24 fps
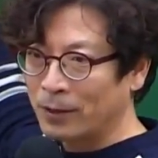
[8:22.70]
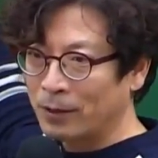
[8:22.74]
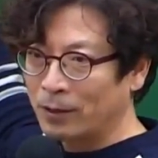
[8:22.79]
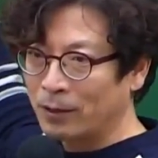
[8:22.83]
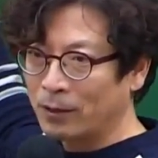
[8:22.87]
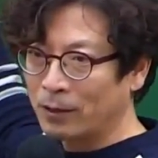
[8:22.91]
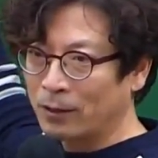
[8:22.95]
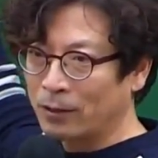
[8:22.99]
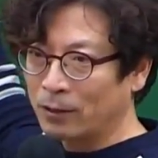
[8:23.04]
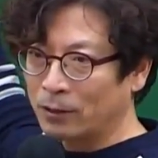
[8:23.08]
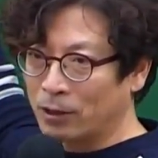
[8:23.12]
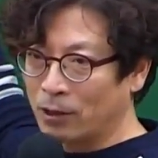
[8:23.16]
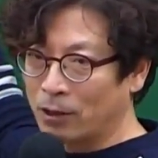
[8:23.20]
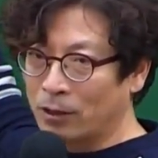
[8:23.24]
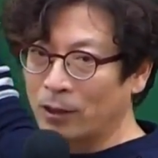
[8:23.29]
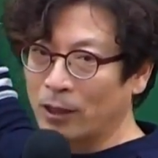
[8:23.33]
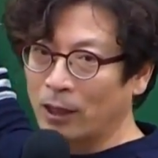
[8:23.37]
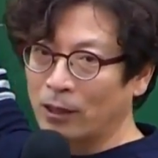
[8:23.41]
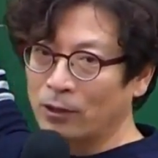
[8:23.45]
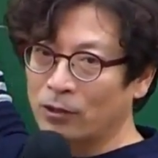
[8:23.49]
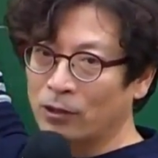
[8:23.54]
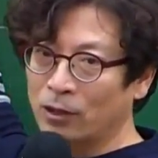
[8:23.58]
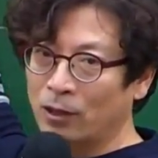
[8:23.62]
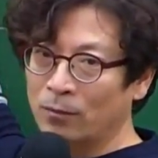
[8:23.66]
어,
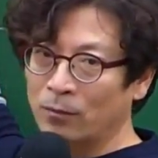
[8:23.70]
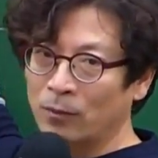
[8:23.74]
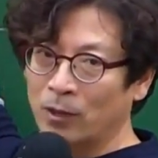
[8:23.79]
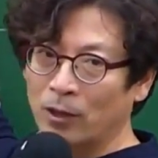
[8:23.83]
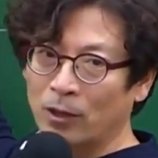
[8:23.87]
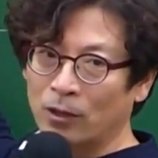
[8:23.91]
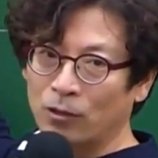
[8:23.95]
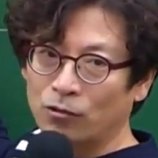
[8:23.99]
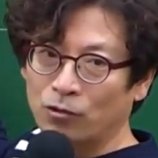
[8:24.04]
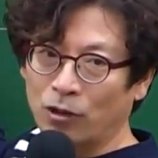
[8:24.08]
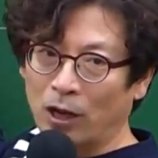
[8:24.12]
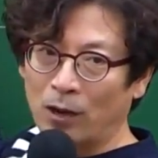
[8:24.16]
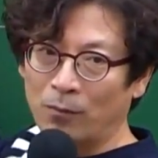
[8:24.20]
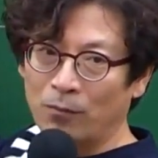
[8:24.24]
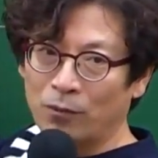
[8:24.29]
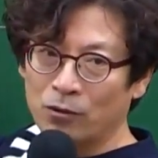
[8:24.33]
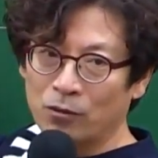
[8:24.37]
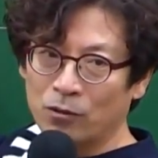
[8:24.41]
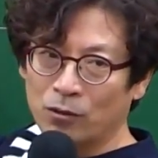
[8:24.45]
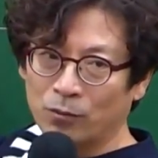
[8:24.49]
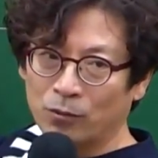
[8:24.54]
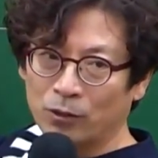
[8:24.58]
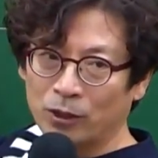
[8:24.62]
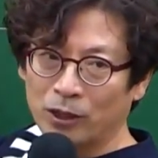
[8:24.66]
경계점
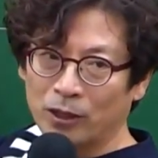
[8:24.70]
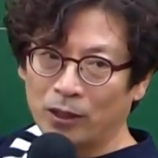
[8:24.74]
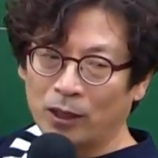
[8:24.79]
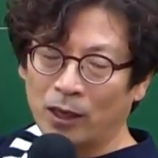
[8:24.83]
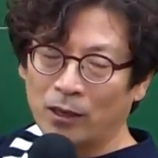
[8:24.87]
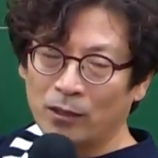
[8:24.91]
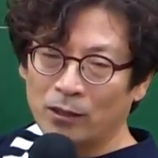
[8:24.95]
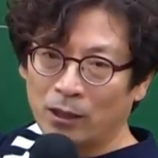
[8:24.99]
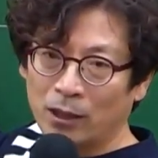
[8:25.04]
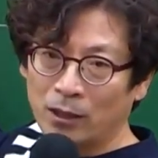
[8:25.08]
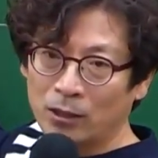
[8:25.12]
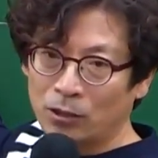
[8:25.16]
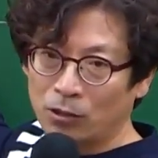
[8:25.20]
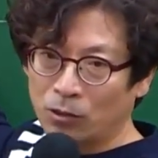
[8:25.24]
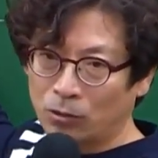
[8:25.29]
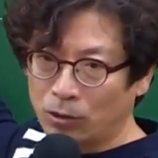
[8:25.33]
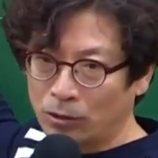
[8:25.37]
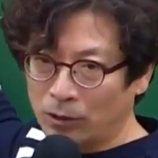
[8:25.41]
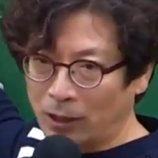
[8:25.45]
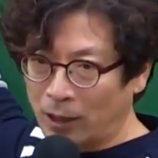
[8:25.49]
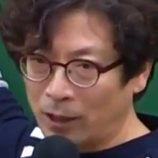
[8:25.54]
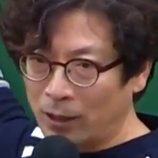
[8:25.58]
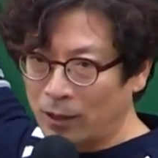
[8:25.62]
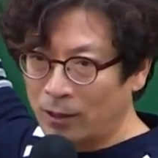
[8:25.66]
좌표등 높고 시행적의
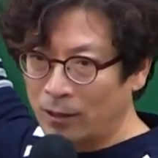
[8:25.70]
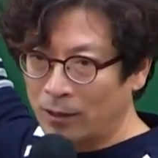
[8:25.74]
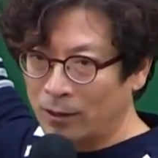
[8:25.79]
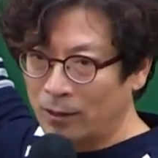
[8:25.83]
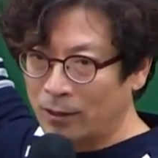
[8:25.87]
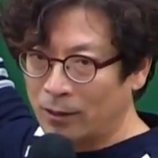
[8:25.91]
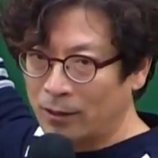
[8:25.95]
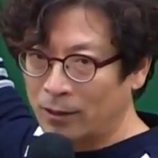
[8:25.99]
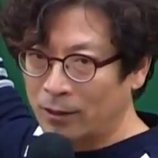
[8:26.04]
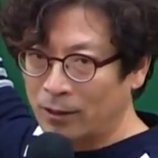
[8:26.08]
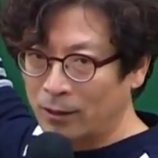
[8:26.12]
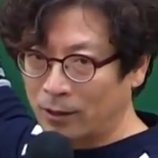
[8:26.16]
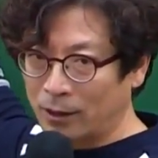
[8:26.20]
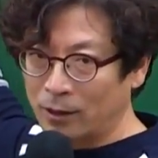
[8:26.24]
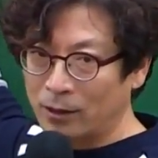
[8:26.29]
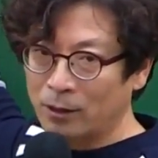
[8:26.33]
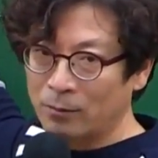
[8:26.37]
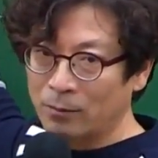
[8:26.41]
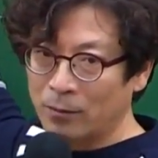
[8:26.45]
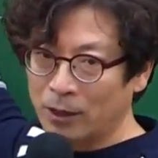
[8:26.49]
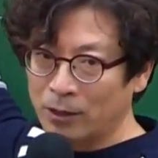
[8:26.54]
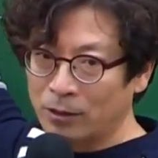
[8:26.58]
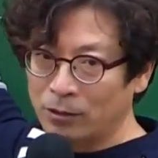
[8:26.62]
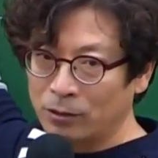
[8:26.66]
지적도다. 이렇게
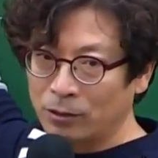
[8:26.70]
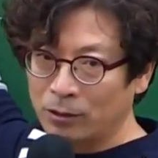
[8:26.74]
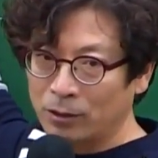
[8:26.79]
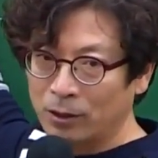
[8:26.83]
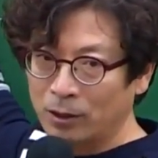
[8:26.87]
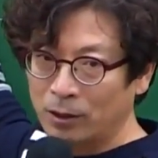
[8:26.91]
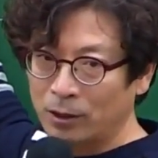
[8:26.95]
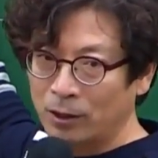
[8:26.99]
했단 말이죠.